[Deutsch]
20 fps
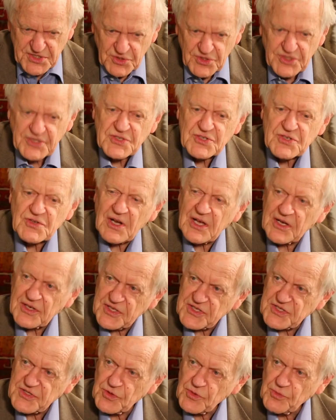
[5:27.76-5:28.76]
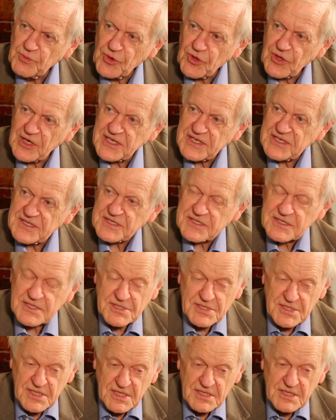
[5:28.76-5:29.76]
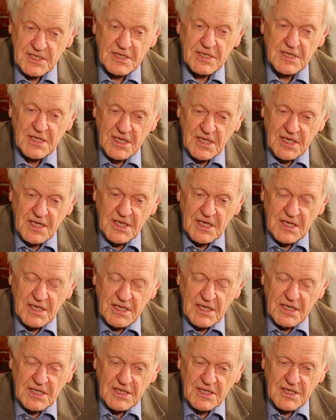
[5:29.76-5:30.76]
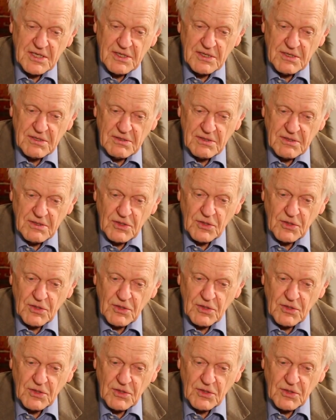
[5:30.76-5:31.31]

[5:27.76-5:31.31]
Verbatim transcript: sollte, solange das noch möglich ist, dass eine äh,